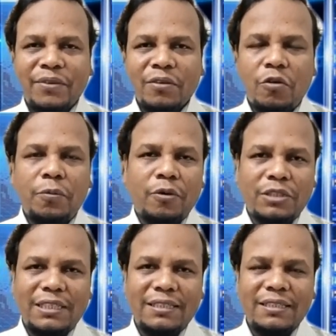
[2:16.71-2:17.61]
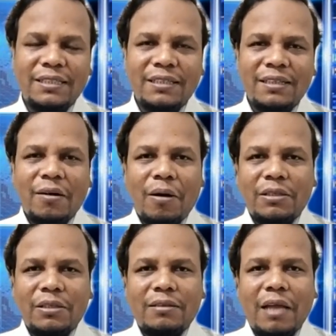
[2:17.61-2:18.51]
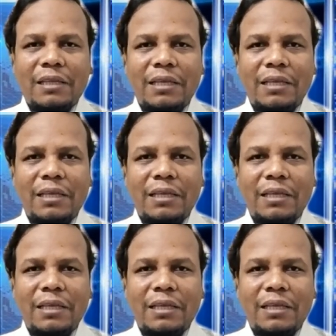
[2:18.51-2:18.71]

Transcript: খুব কঠিন অর্থাৎ তাদের